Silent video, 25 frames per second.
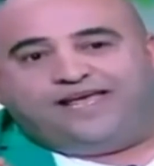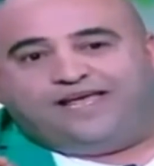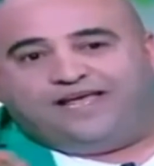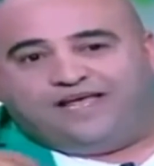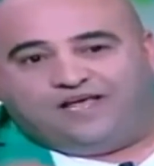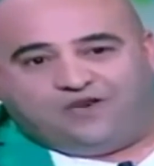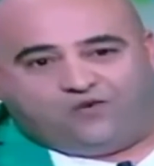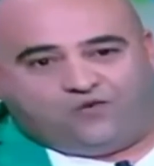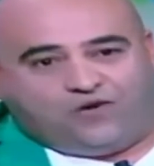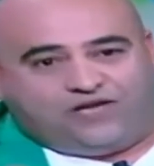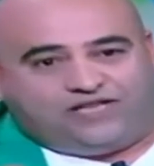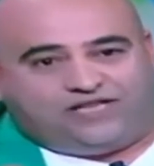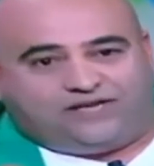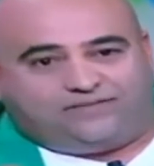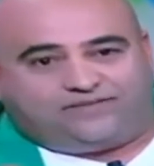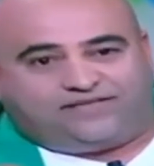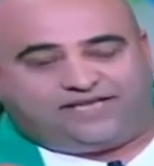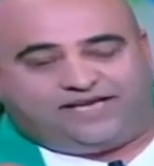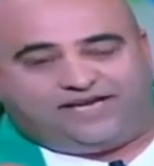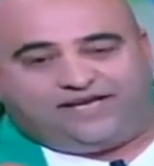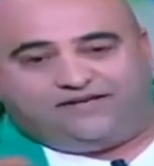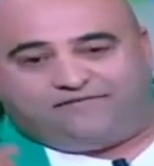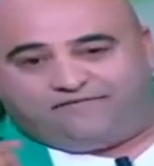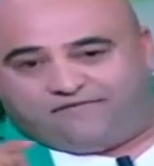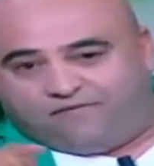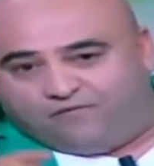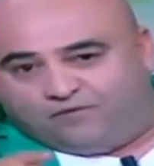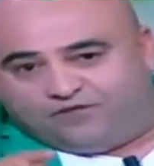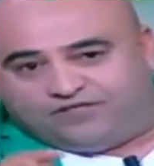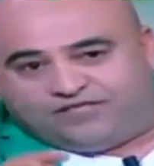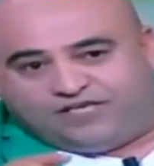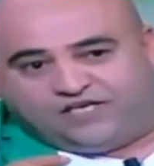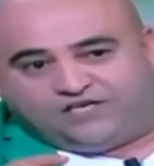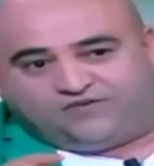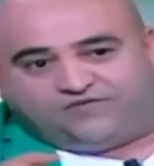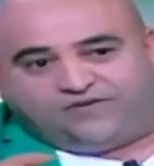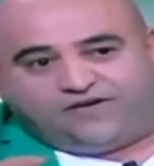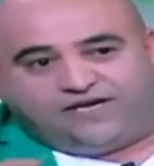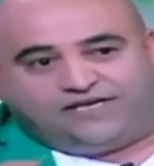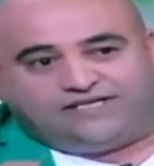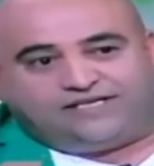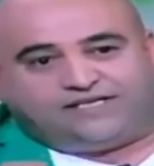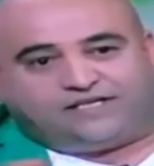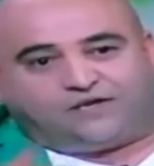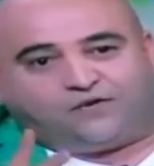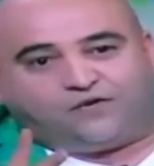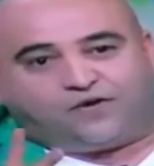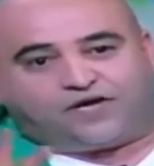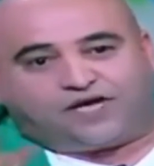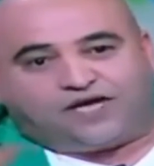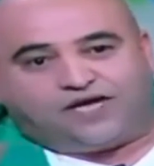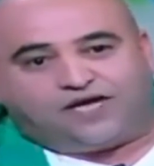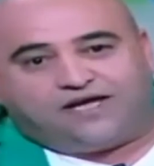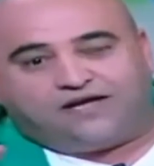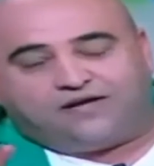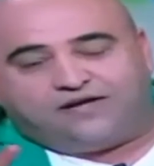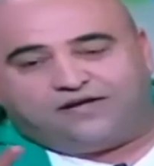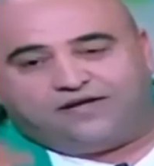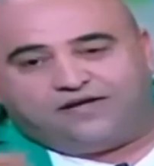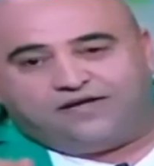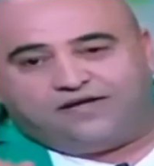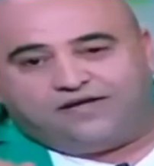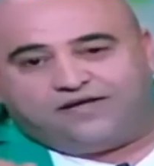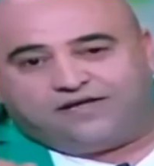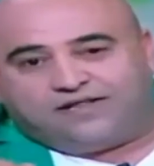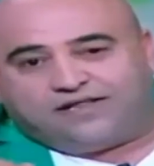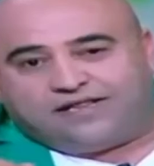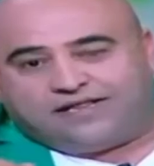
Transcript: آه، الوالده نتاعي في المستشفى عندها تويكا آه،